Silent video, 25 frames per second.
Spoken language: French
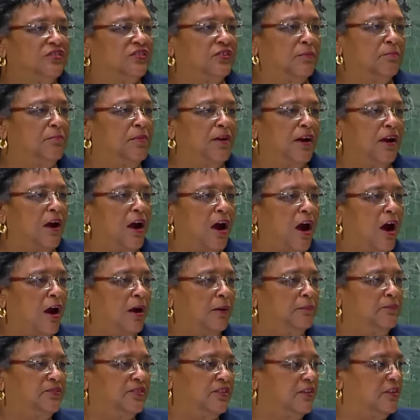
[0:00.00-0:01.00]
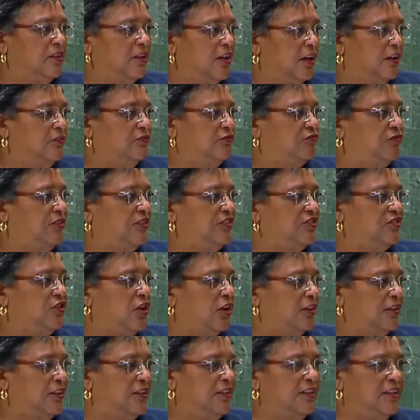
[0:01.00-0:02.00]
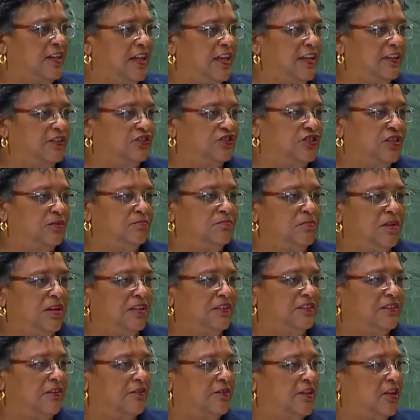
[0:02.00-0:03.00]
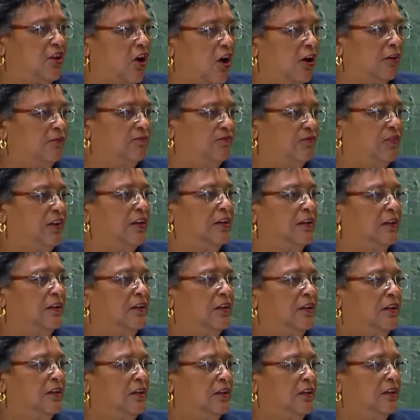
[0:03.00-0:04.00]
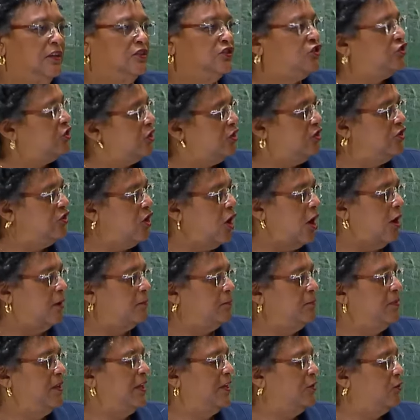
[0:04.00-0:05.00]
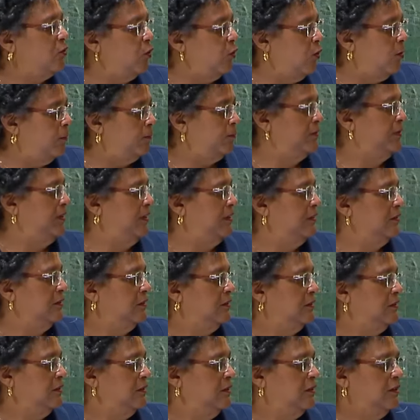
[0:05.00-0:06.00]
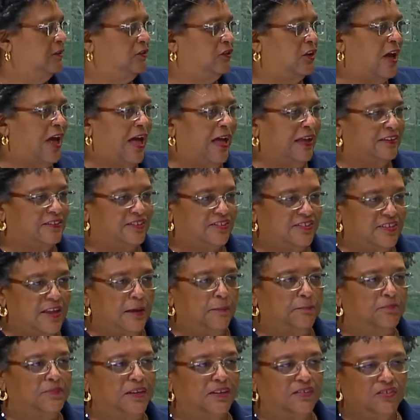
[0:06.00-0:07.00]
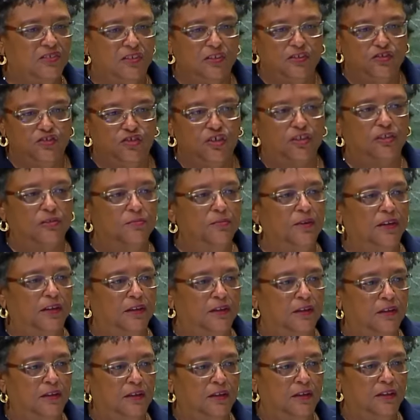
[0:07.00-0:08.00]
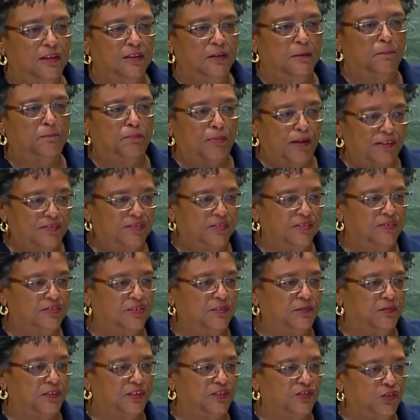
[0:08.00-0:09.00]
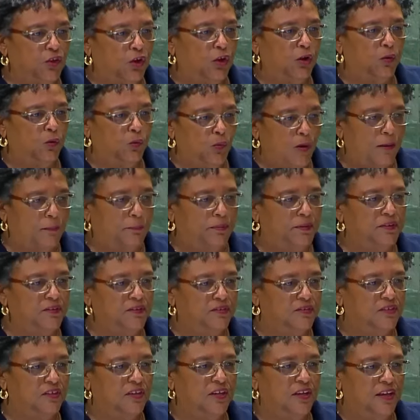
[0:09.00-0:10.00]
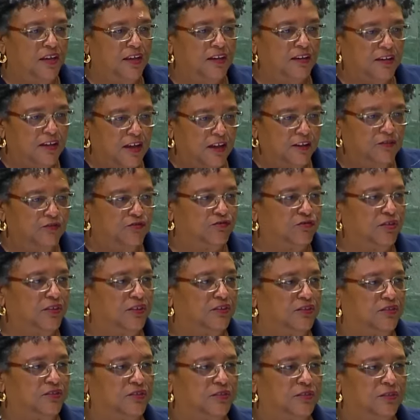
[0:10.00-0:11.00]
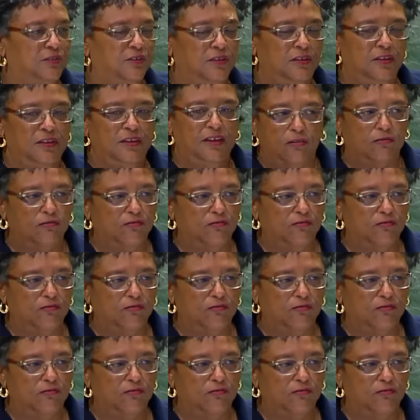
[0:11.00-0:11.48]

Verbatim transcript: Le droit des individus à posséder des armes dans des pays qui ne sont pas impliqués dans un conflit militaire ne devrait pas ouvrir la porte à l'accès légitime à des armes d'assaut.